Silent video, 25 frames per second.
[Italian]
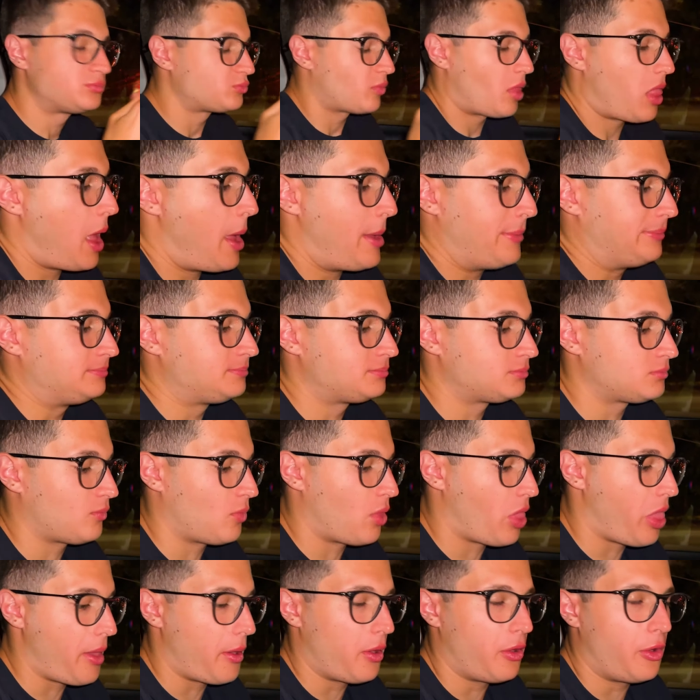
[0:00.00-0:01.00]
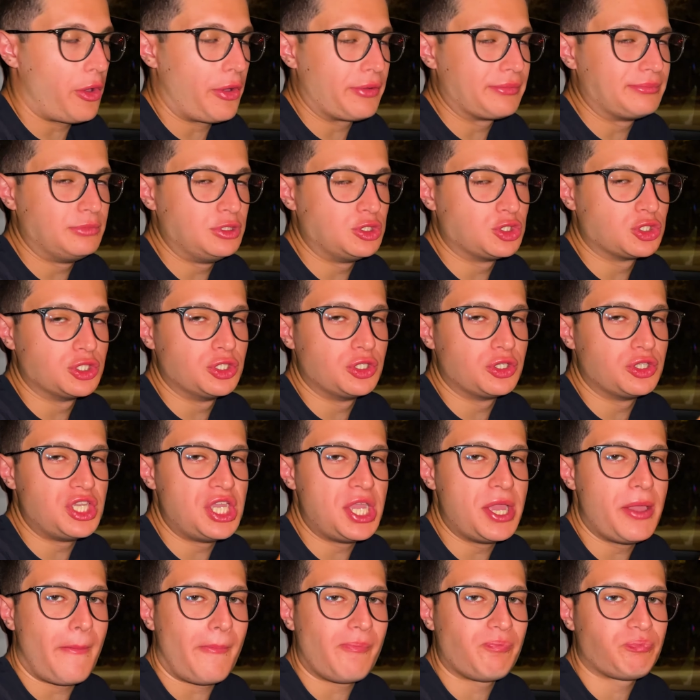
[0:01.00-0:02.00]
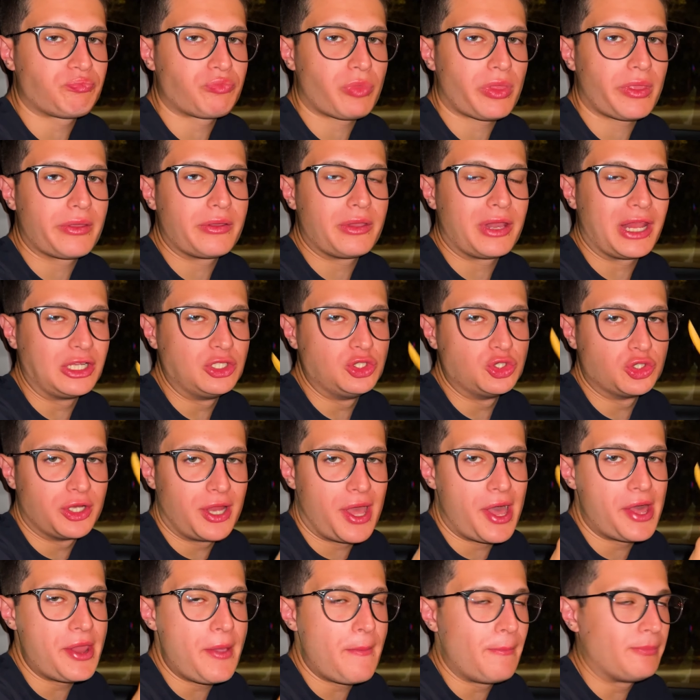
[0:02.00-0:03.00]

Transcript: eh, mm, ho bisogno di ragionare